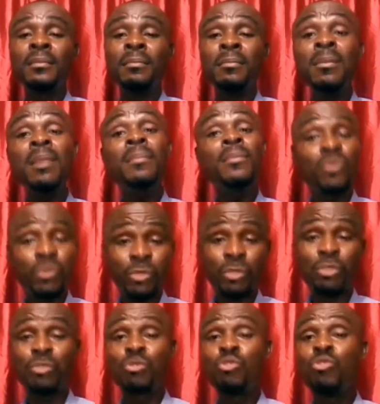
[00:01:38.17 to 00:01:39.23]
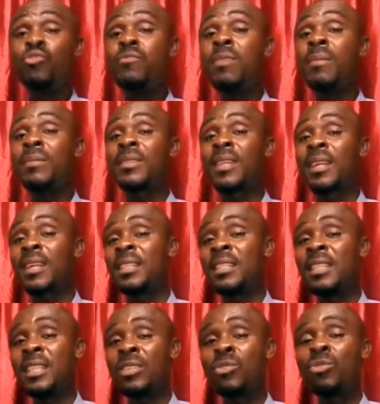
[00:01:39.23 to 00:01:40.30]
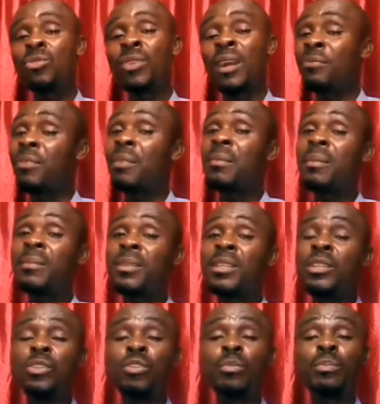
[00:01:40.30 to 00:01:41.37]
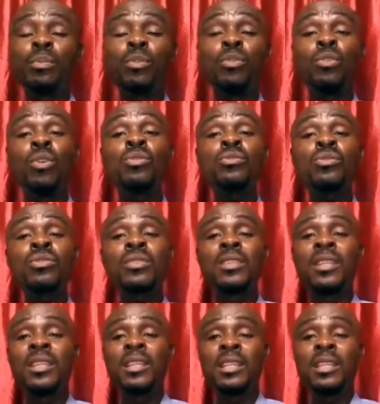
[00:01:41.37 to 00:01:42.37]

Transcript: même sur lui-même sa candidature, avant même qu'il ne se prononce,